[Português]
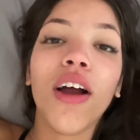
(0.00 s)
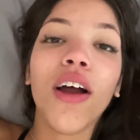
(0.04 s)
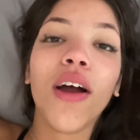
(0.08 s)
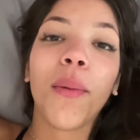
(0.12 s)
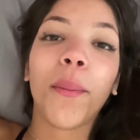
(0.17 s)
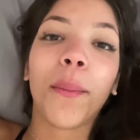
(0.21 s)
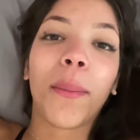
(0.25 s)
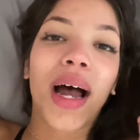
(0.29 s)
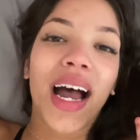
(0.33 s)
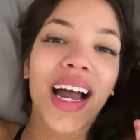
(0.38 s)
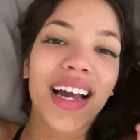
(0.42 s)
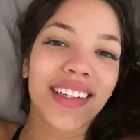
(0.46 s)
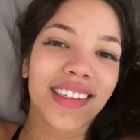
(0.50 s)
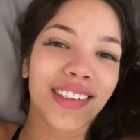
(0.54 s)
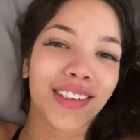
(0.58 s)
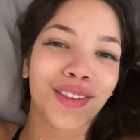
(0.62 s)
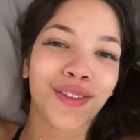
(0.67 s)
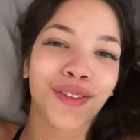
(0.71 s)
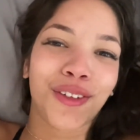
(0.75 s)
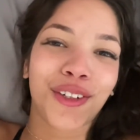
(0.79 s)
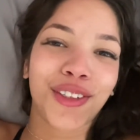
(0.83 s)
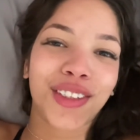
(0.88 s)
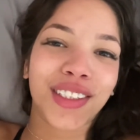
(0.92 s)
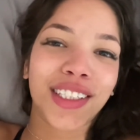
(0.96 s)
Mas eu não
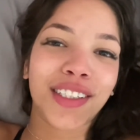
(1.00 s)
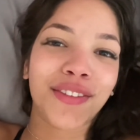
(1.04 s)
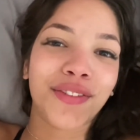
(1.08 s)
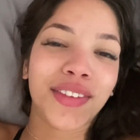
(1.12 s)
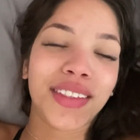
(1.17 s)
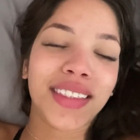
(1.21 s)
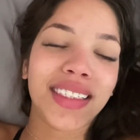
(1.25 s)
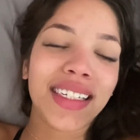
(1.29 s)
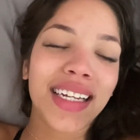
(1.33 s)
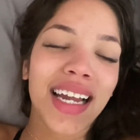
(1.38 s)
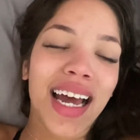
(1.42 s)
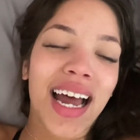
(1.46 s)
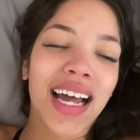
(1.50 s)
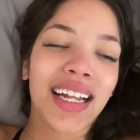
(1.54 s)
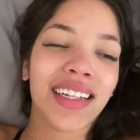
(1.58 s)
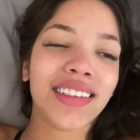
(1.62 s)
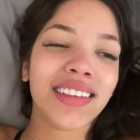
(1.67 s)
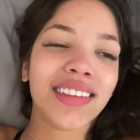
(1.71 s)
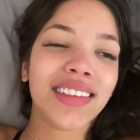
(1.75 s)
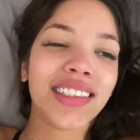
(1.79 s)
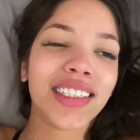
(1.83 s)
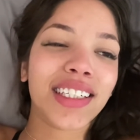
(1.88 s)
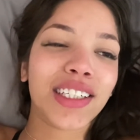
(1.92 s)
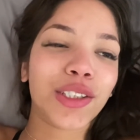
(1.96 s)
vou conseguir fazer nada
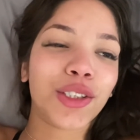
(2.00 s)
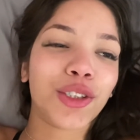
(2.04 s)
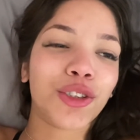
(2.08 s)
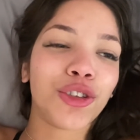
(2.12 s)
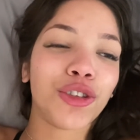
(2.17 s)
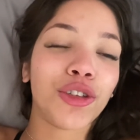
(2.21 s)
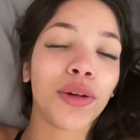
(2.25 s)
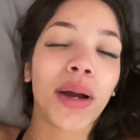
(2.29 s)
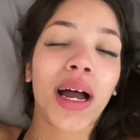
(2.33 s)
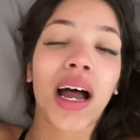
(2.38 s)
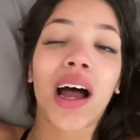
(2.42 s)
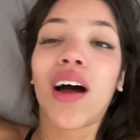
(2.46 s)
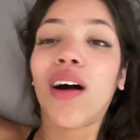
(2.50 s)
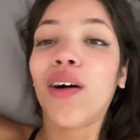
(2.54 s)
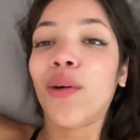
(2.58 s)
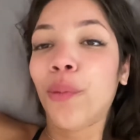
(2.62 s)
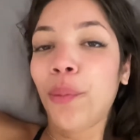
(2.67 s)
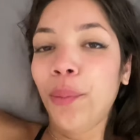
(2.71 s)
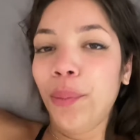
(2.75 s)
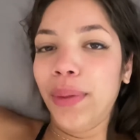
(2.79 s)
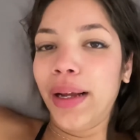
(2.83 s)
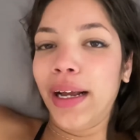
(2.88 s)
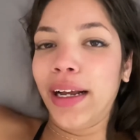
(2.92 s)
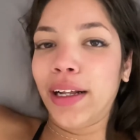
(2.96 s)
sem assim, antes tomar
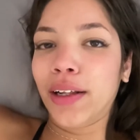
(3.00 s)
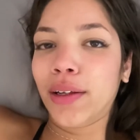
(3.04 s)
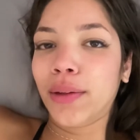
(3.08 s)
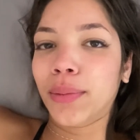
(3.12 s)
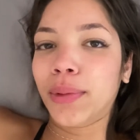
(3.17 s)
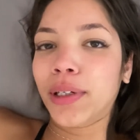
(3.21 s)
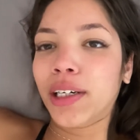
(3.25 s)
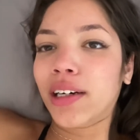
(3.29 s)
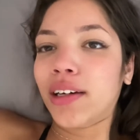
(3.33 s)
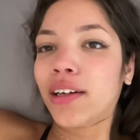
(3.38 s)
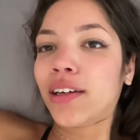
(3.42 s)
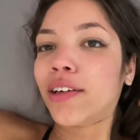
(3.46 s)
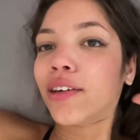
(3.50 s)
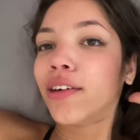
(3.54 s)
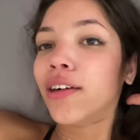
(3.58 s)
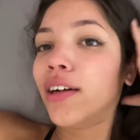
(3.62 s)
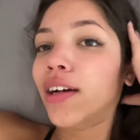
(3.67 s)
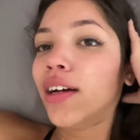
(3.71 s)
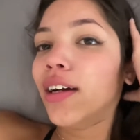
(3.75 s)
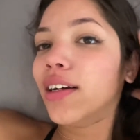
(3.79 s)
um belo banho,